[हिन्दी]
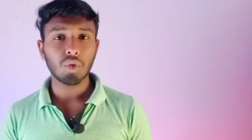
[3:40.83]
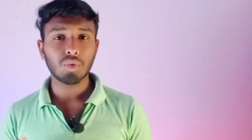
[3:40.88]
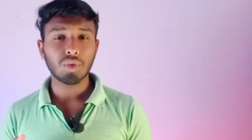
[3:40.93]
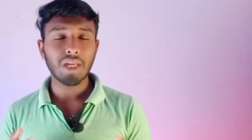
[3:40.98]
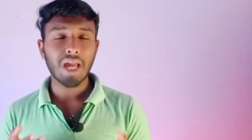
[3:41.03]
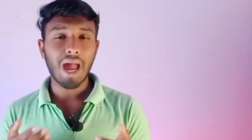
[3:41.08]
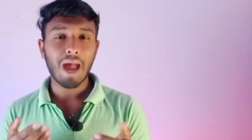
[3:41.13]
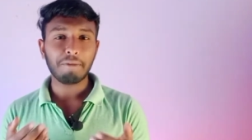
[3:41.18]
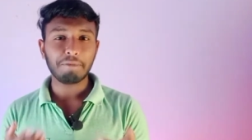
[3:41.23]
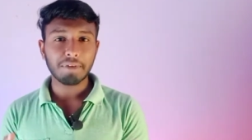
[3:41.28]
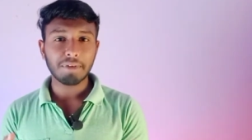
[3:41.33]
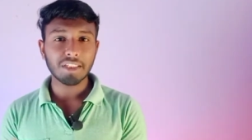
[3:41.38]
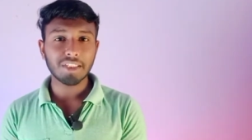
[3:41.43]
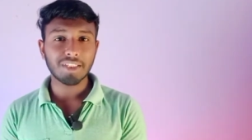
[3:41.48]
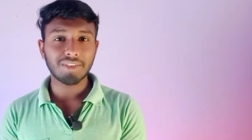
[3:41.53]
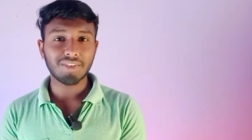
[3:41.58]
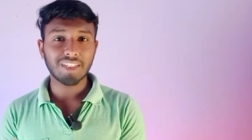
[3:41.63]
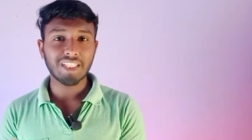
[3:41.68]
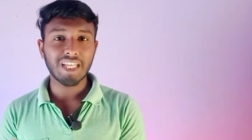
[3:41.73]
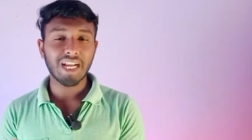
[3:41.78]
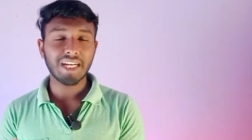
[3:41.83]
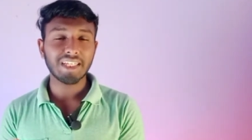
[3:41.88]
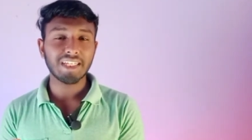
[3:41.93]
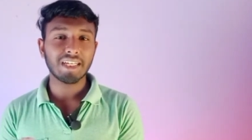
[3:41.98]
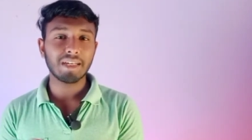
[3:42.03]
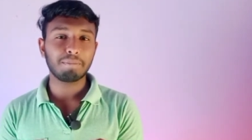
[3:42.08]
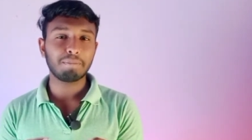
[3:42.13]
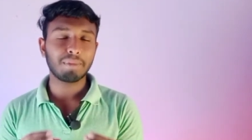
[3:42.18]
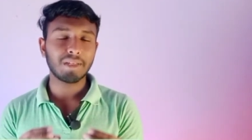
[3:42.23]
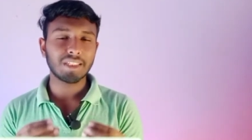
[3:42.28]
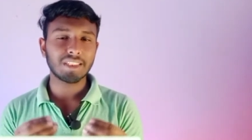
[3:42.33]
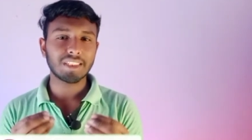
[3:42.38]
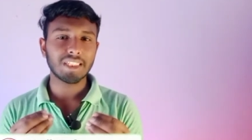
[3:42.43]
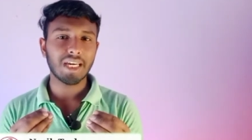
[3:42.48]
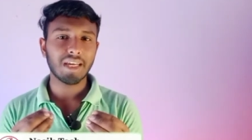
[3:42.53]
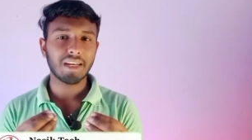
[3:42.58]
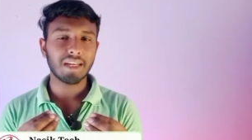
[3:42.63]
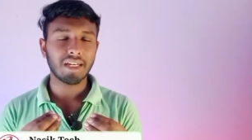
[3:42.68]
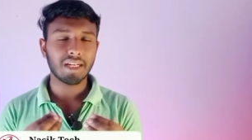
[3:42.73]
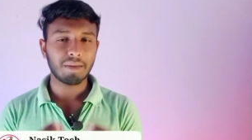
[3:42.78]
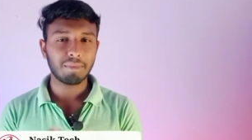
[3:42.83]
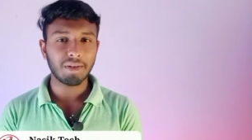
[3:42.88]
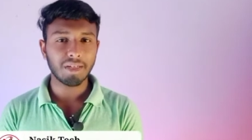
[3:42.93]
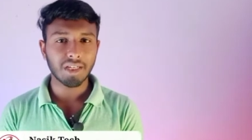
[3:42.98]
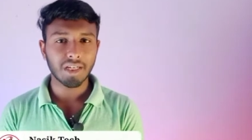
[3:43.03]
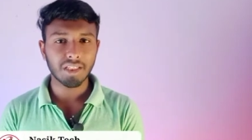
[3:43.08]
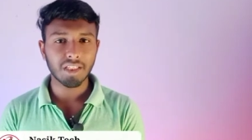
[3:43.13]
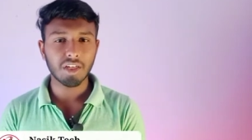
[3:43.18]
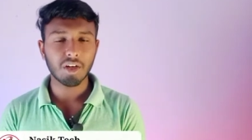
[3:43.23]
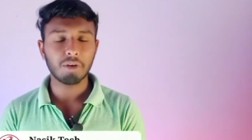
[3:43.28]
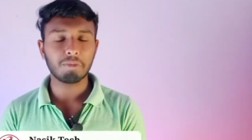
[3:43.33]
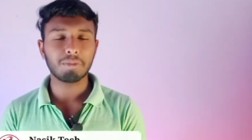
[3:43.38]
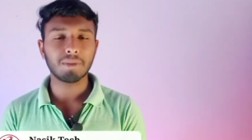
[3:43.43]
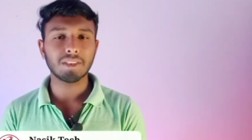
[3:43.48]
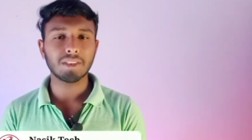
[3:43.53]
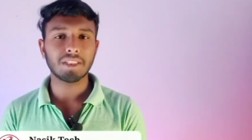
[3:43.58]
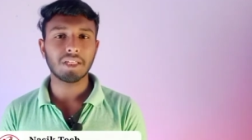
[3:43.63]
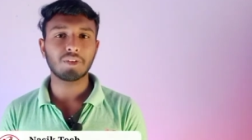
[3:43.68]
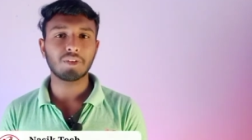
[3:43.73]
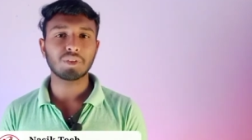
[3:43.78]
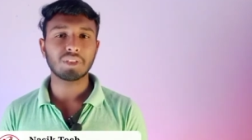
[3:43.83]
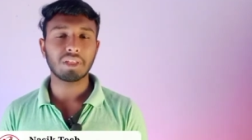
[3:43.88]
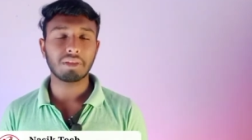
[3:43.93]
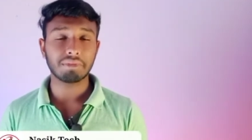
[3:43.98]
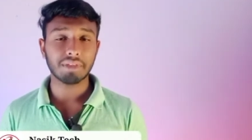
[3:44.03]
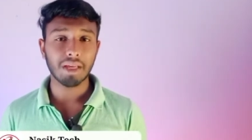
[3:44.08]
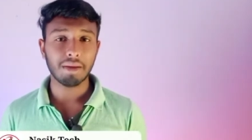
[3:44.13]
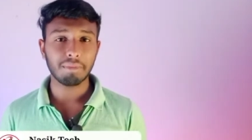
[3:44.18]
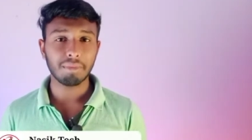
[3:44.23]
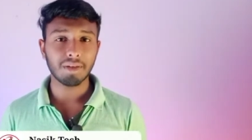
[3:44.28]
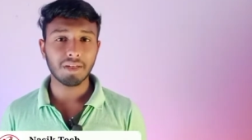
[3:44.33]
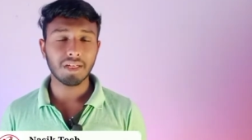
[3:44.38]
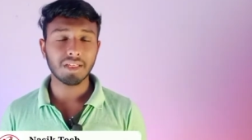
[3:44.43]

तो ये आपकी जिम्मेदारी है प्लीज़ यार एक कमेंट कर देना और प्लीज़ चैनल को सब्सक्राइब